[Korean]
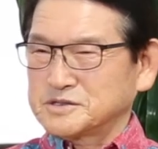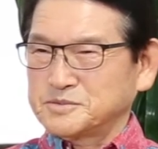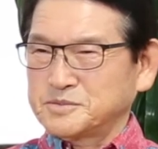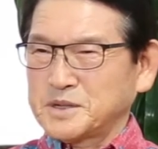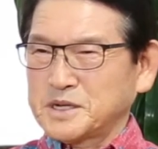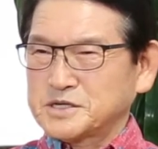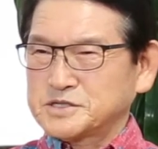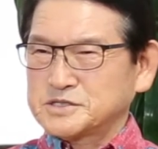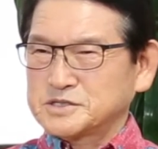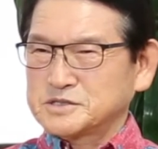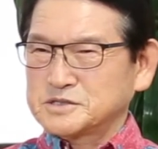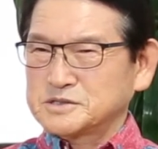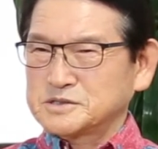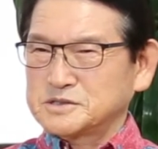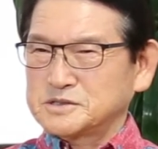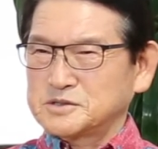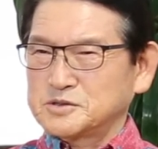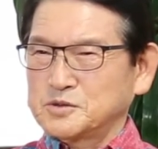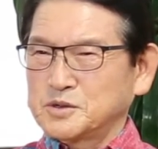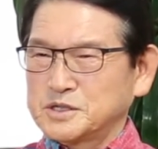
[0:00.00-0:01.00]
그
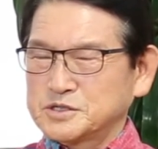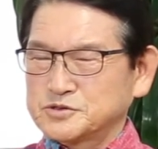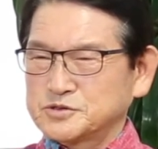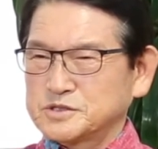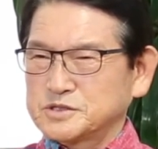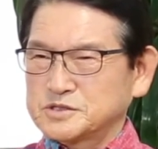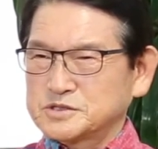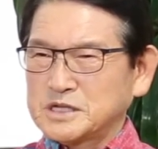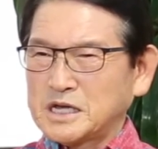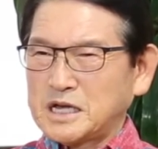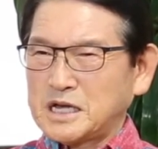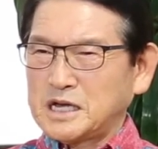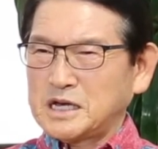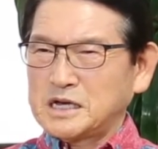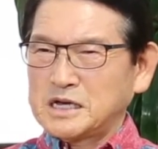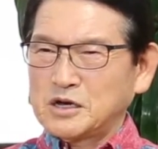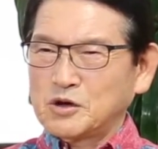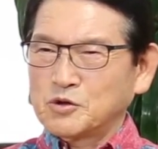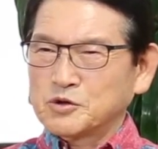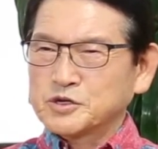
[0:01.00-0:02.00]
백신을 놓아준
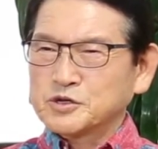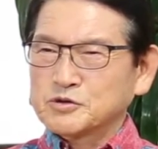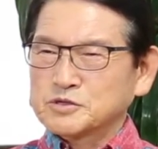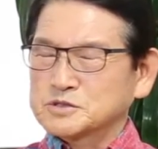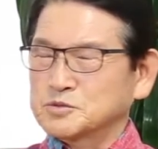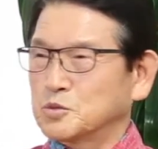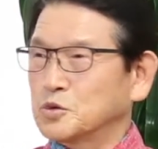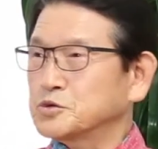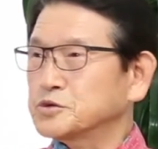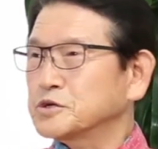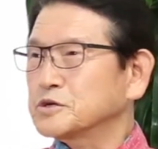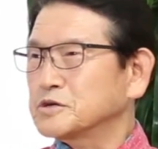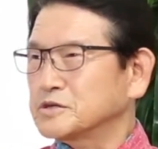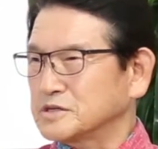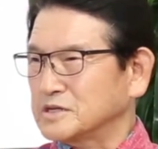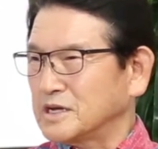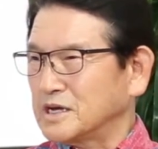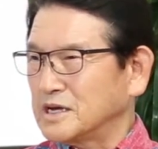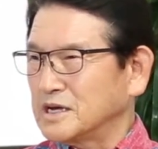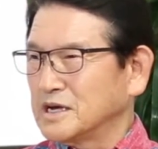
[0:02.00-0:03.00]
다 어려워서 못
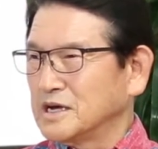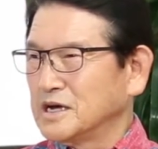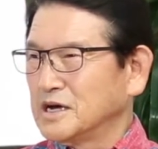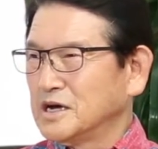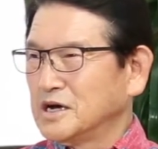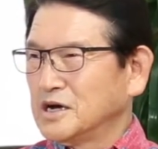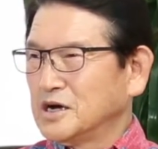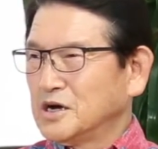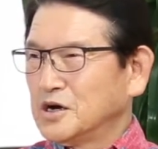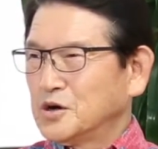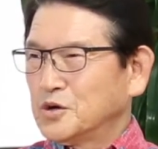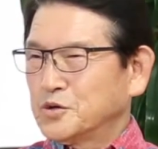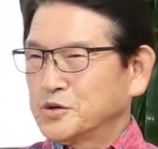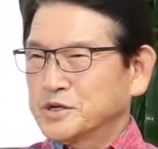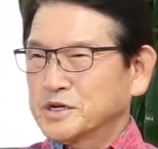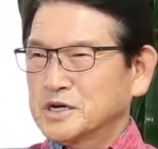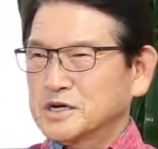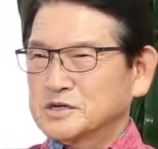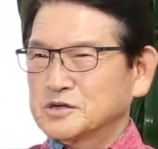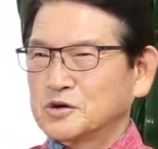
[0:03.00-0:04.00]
오는데
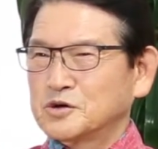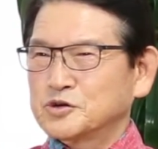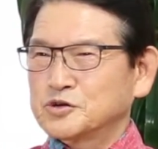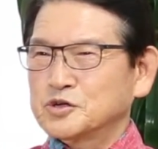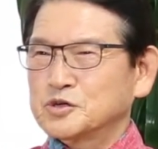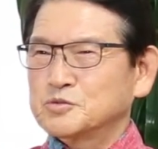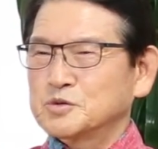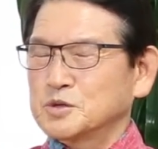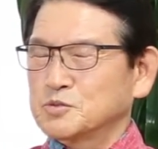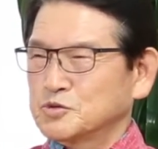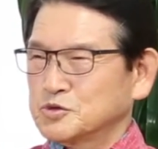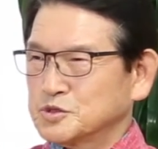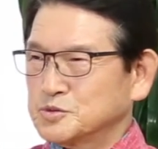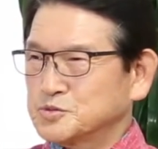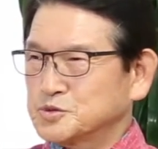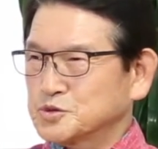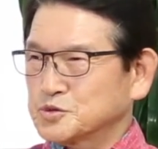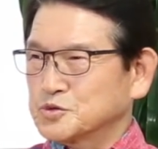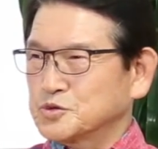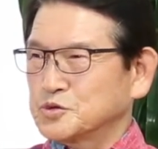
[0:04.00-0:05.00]
우리가 그 어려움을
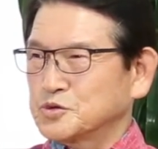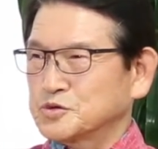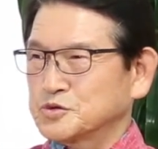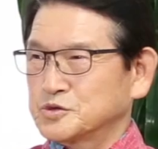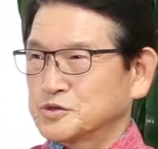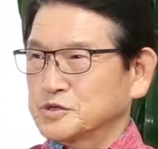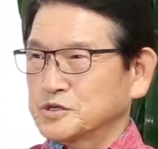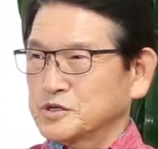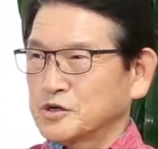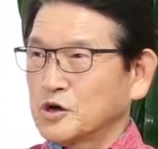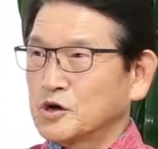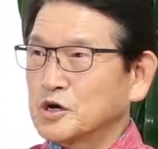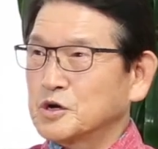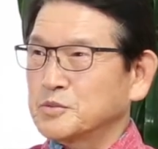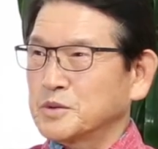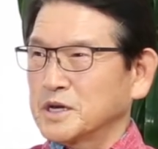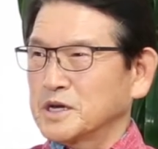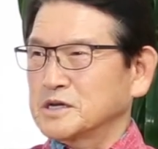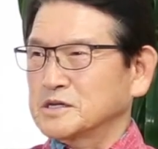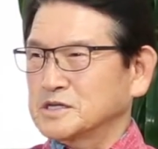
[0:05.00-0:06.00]
무릅쓰고 그런
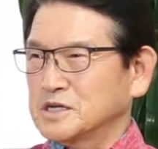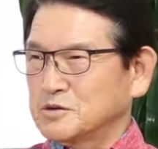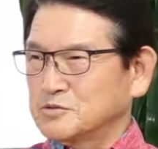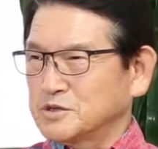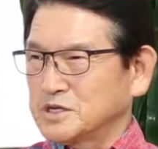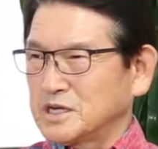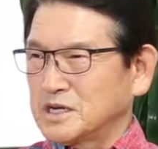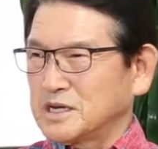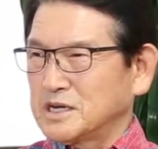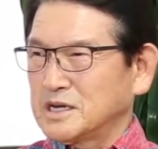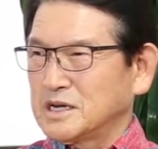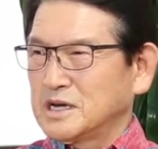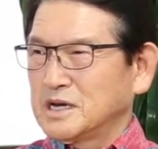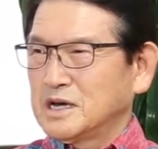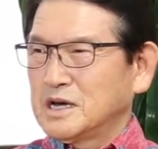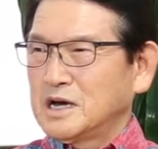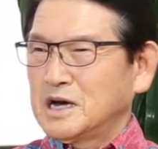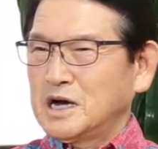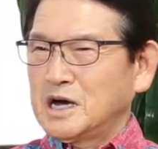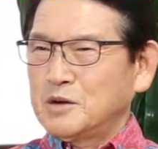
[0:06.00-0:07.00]
경험이 있기 때문에
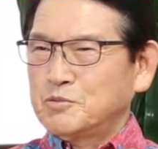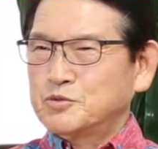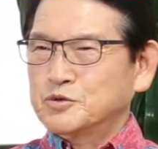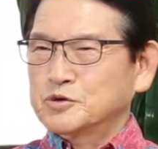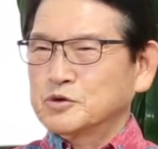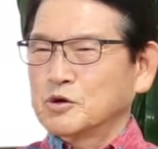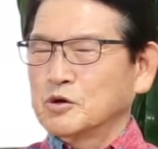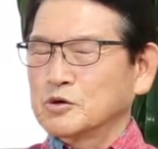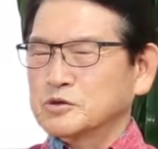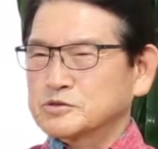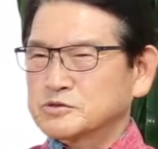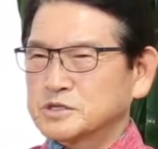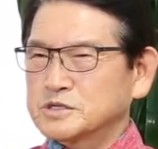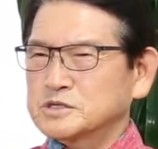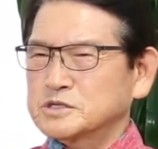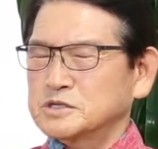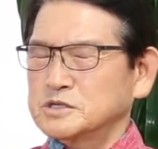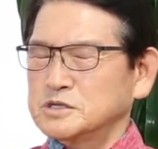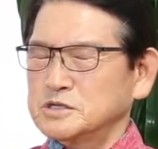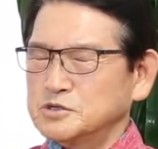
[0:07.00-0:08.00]
앞으로
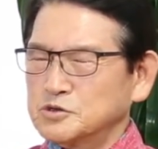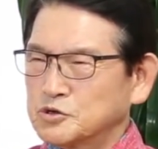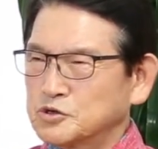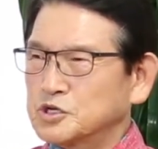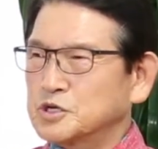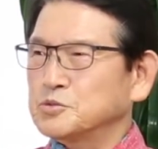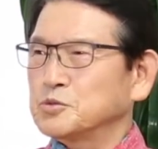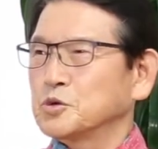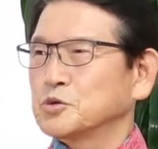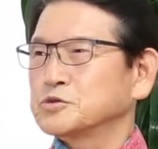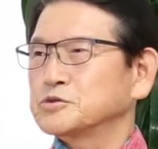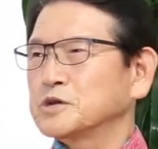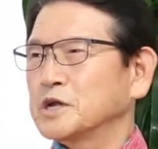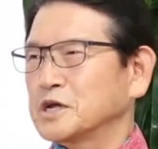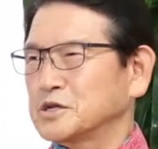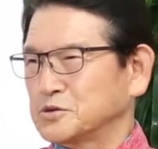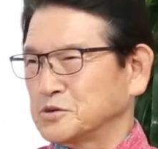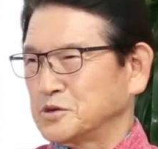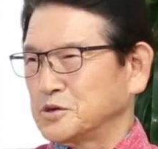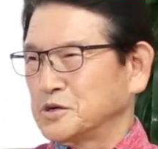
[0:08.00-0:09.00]
어떤 큰 어려움이
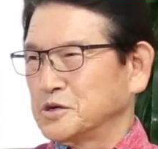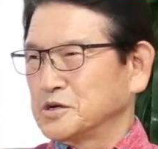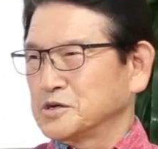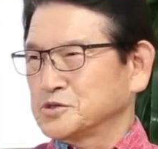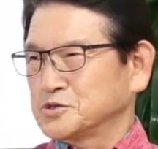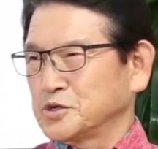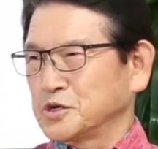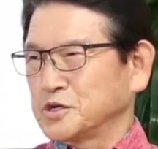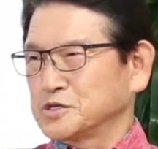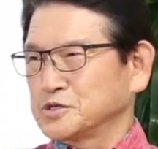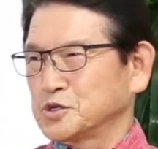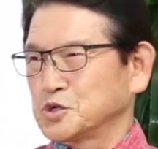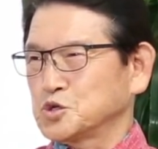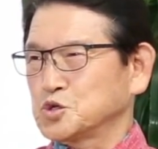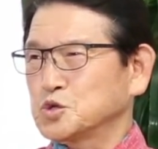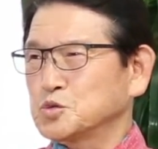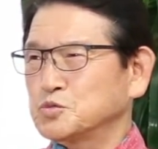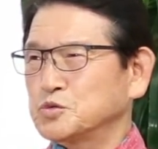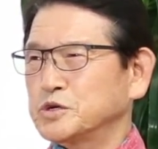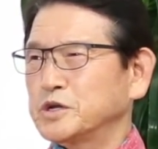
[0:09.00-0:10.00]
오더라도 저희들은
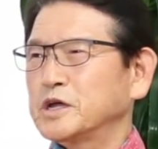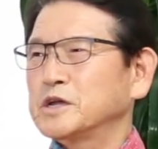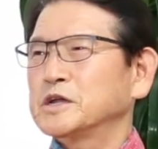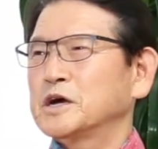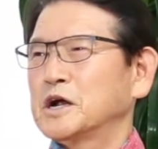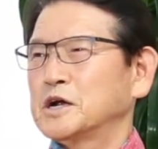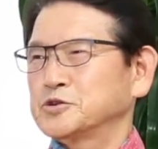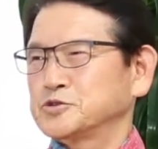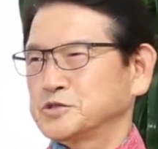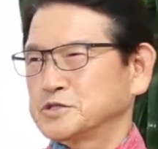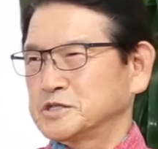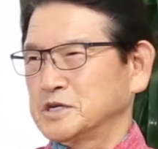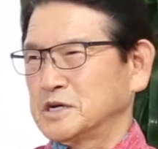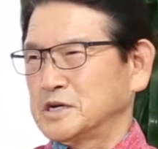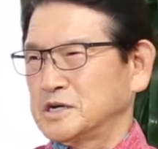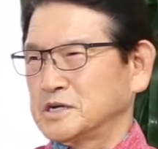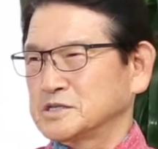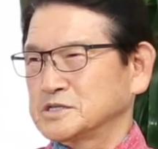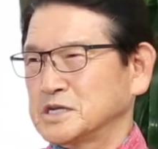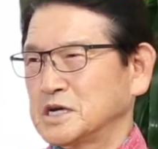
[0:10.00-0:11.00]
충분히 해나갈 수
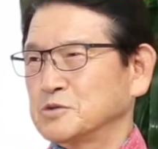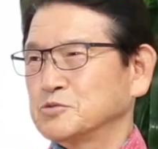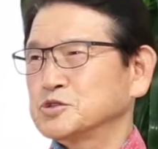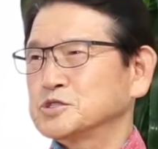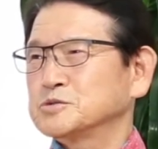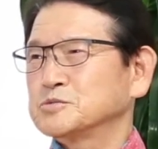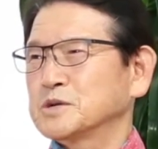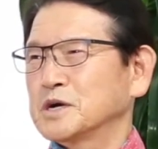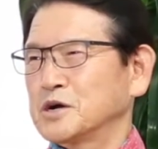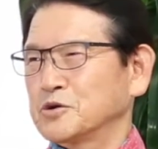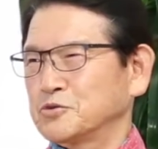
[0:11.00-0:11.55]
있다 자부심을